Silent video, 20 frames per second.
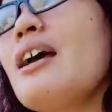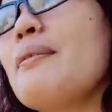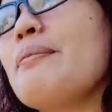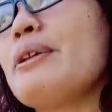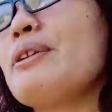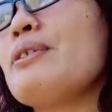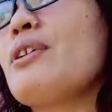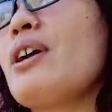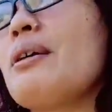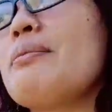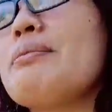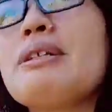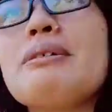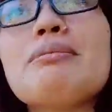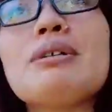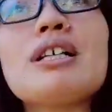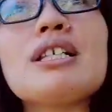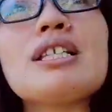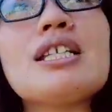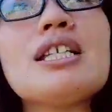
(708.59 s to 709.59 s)
Meron kami
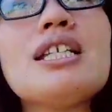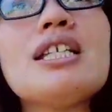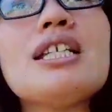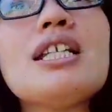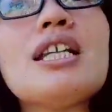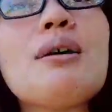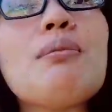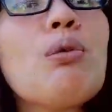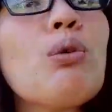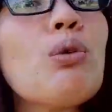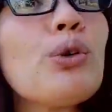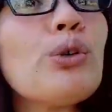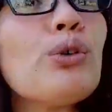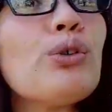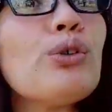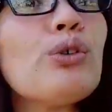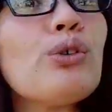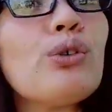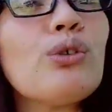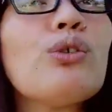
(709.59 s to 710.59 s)
mga siling labuyo
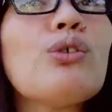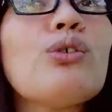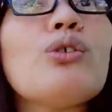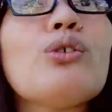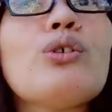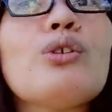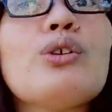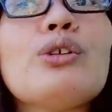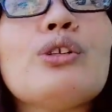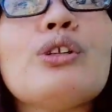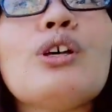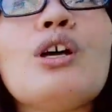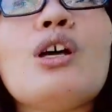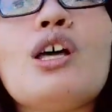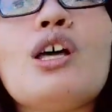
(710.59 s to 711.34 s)
noon.